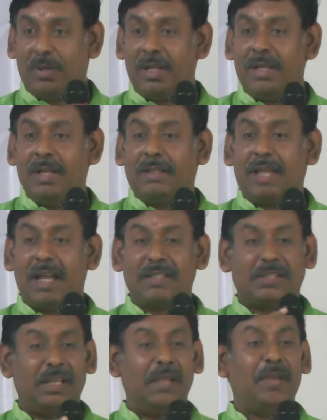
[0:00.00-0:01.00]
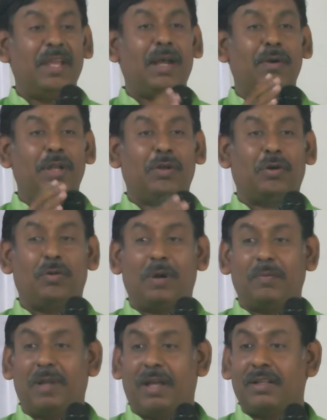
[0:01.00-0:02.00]
হবে তার ছেলে মেয়েরাও এরকম
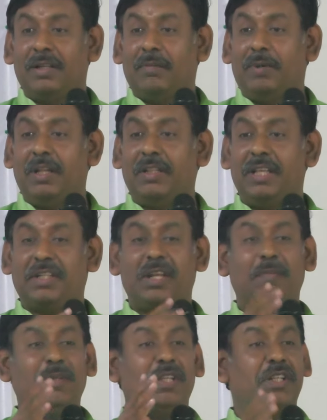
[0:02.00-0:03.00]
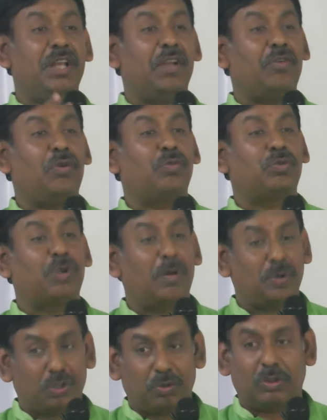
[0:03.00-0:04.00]
আপনার মানে দেশে বিদেশে এরকম সুনাম
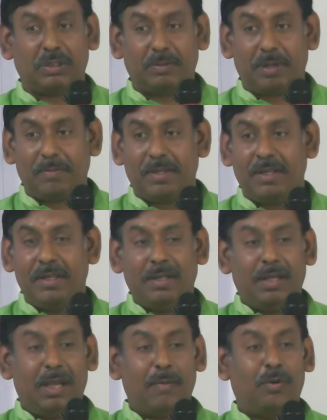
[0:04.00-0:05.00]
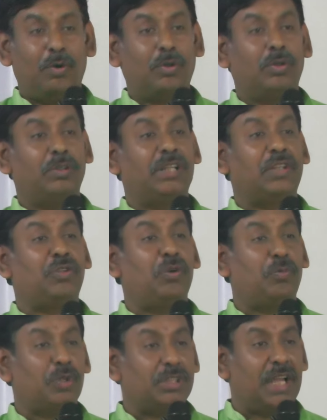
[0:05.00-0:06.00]
অর্জন করতে পারবে এবং জাতীয়
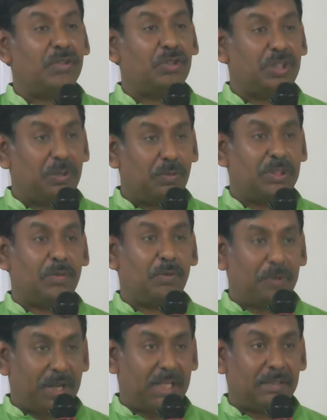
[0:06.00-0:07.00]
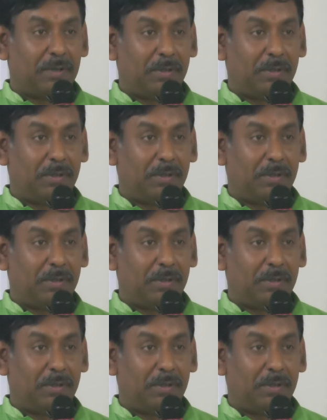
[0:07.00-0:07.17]
পর্যায়ে আন্তর্জাতিক পর্যায়ে রাখতে